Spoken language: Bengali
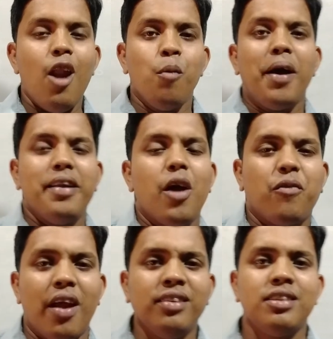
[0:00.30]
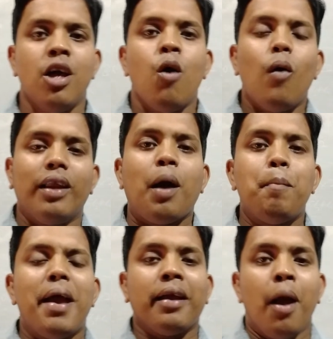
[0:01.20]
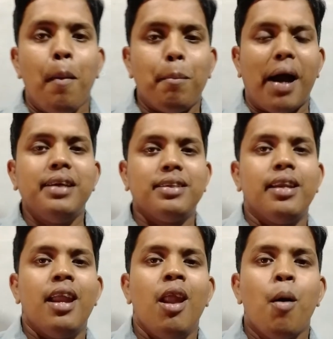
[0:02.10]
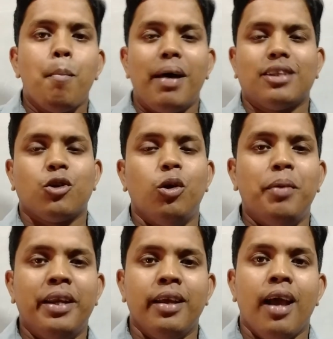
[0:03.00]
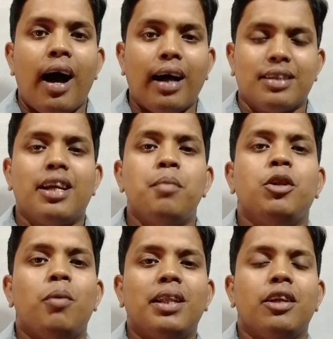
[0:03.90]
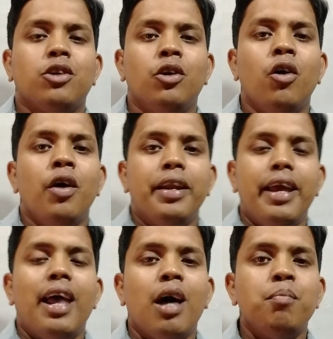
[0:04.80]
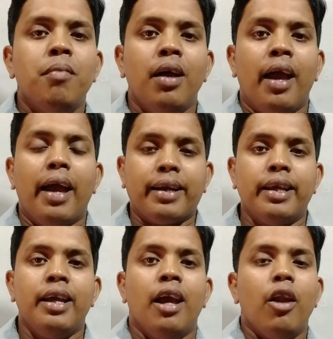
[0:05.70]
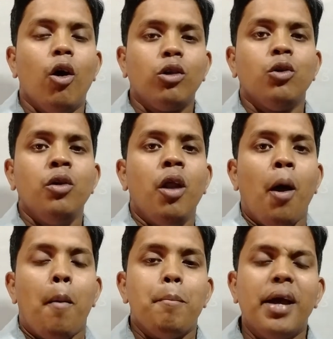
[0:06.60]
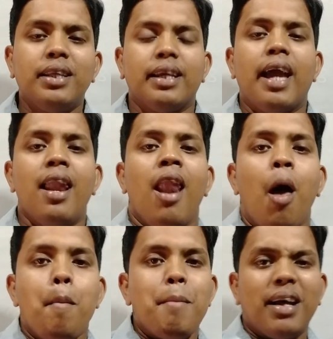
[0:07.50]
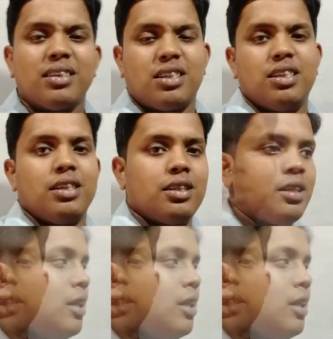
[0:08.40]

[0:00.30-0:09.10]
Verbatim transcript: হ্যালো মাই ডিয়ার ফ্রেন্ডস ওয়েলকাম ব্যাক মাই চ্যানেল ম্যাথ স্কুল বিডি আজকে আমি তোমাদের জন্য নিয়ে এলাম একটি নতুন ম্যাজিক্যাল ম্যাথ ট্রিক্স